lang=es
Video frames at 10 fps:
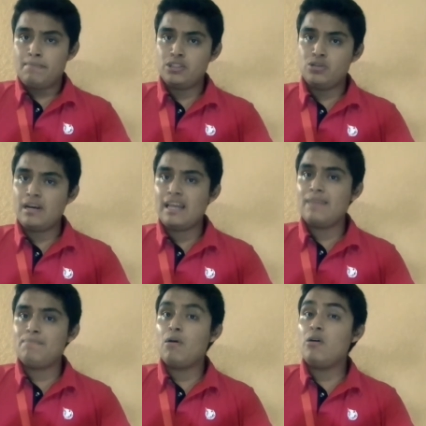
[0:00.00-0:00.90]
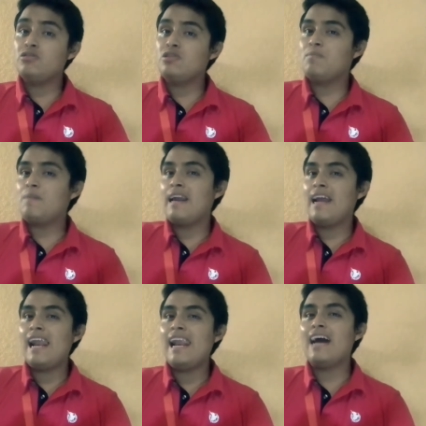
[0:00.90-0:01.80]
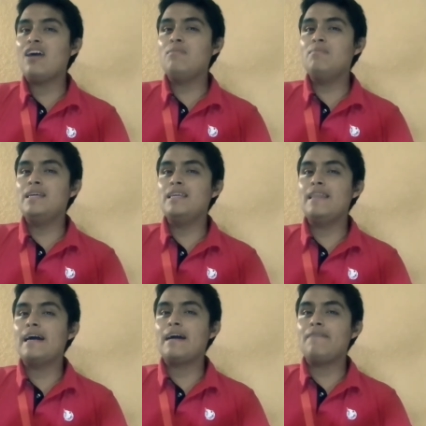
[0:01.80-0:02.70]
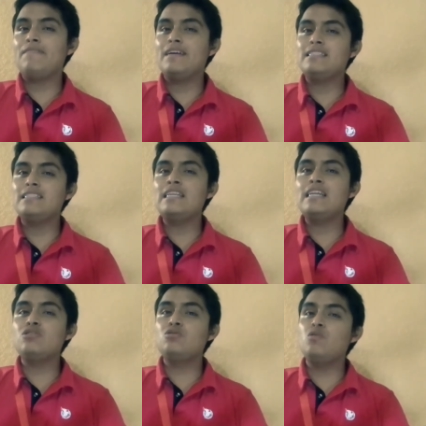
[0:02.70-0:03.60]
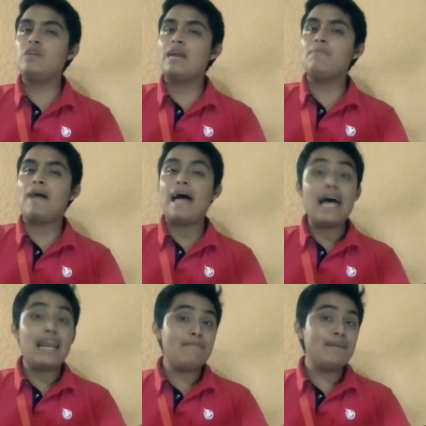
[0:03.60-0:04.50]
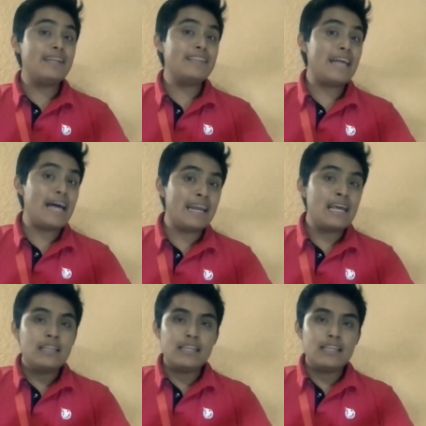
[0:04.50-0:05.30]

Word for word: pechuga de pollo para la comida, café sin azúcar para merendar.